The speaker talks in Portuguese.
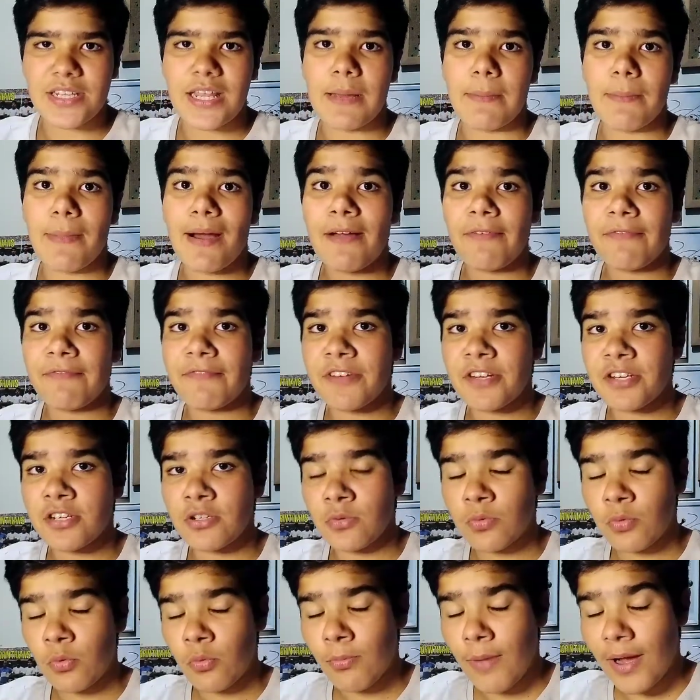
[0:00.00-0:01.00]
Neymar
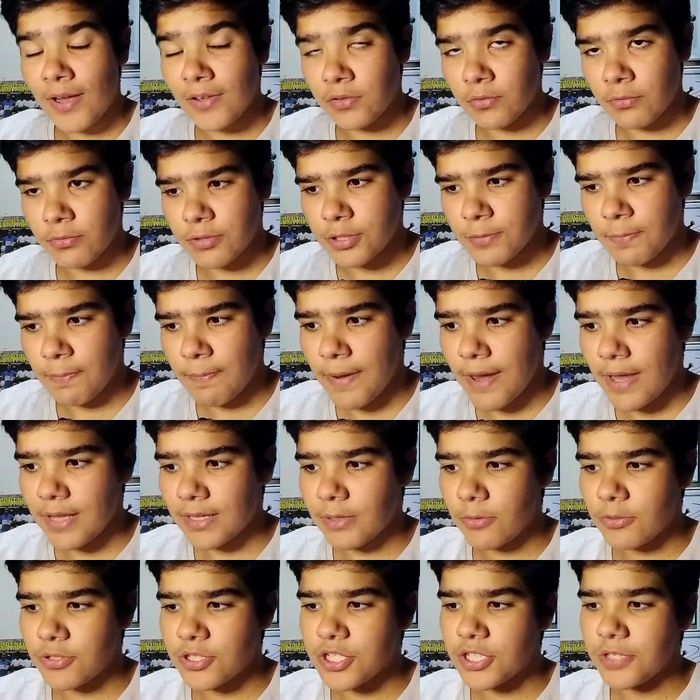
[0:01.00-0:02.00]
fez o mais um de
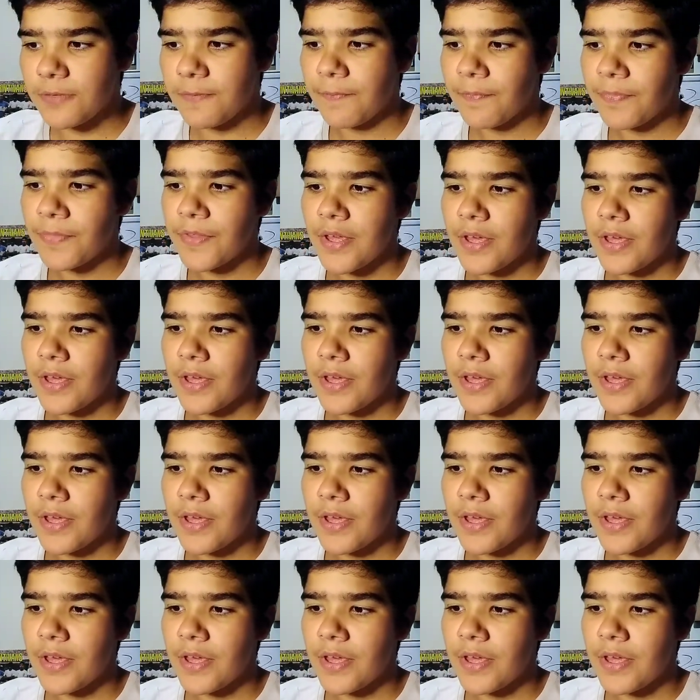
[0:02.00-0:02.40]
pênalti.